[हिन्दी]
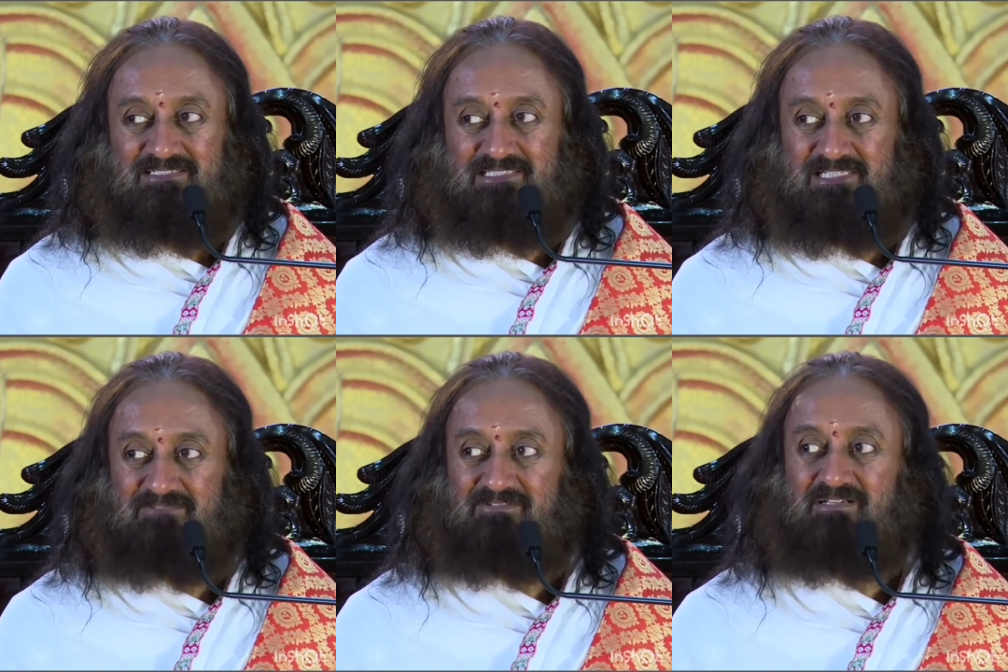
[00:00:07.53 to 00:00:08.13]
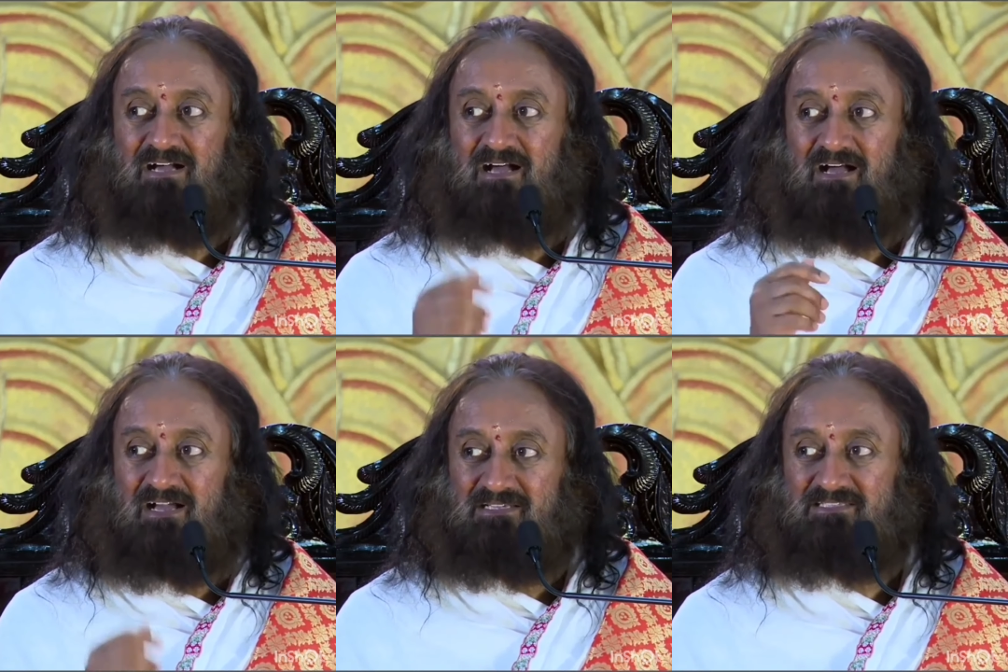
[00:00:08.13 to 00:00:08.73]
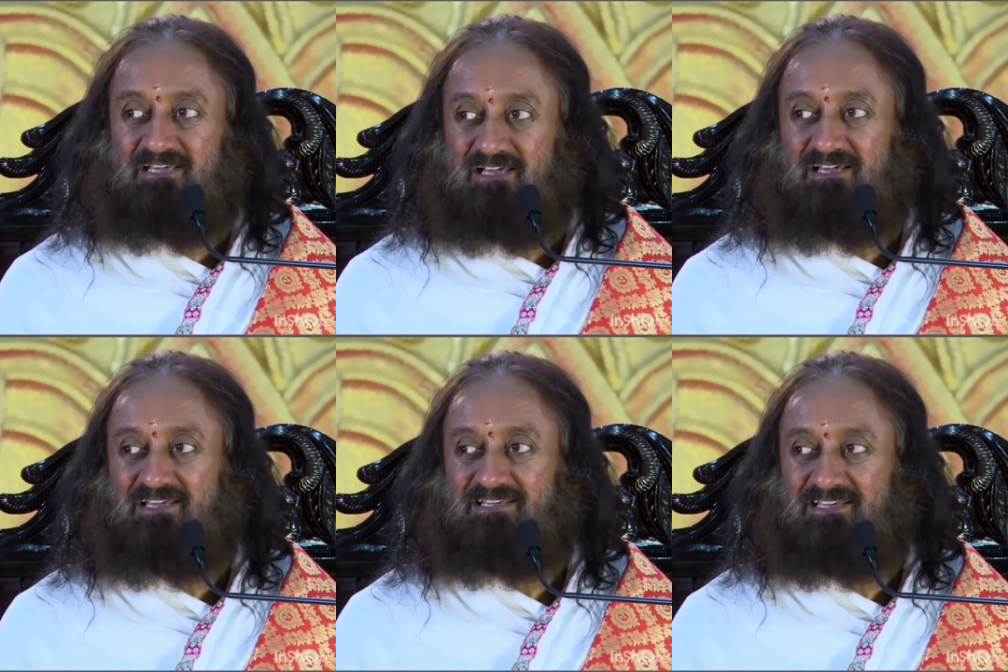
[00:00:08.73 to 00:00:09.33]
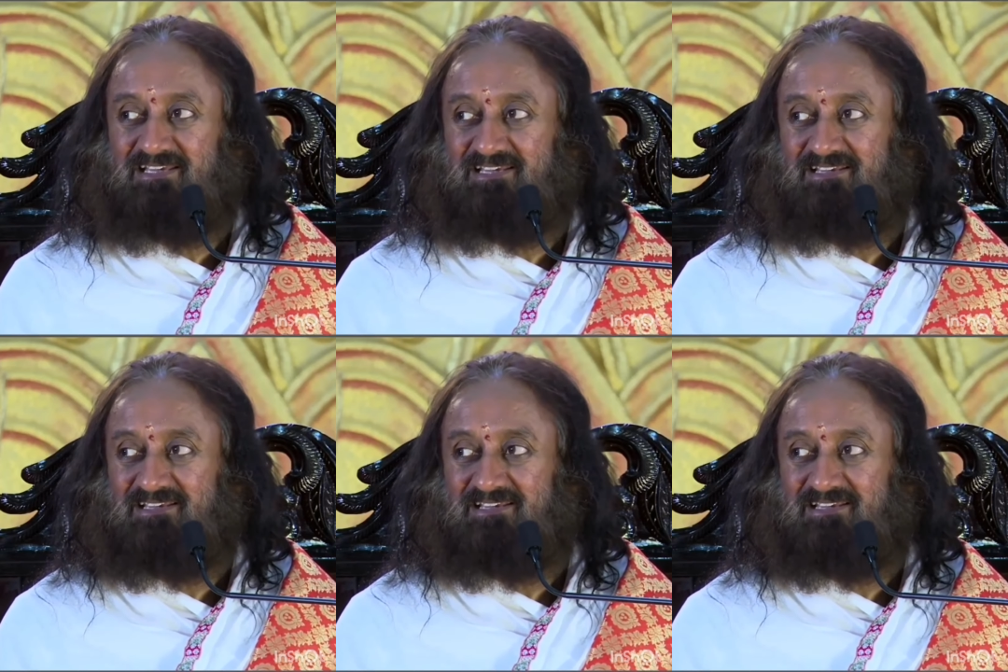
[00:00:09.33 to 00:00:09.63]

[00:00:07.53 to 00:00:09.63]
शिव का आज्ञा है ये